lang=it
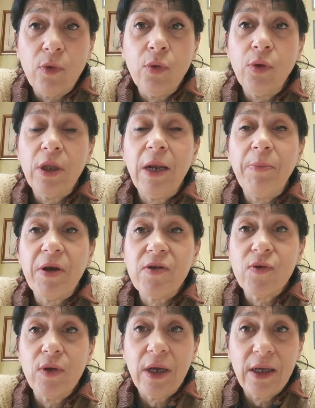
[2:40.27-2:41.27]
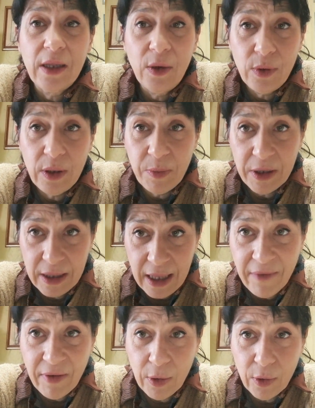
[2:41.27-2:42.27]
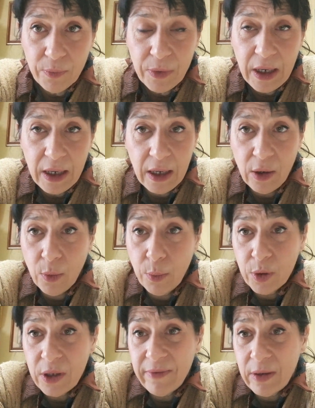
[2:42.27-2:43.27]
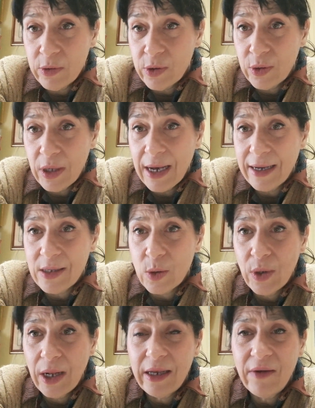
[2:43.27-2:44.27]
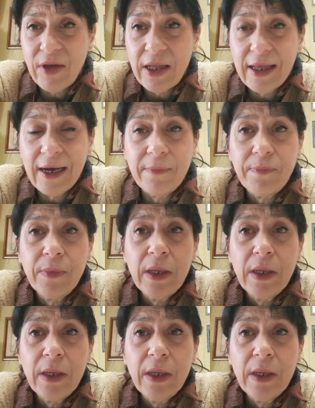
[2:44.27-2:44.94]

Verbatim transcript: tutte le persone che da lui dipendevano e che non potevano sognarsi un'altra vita,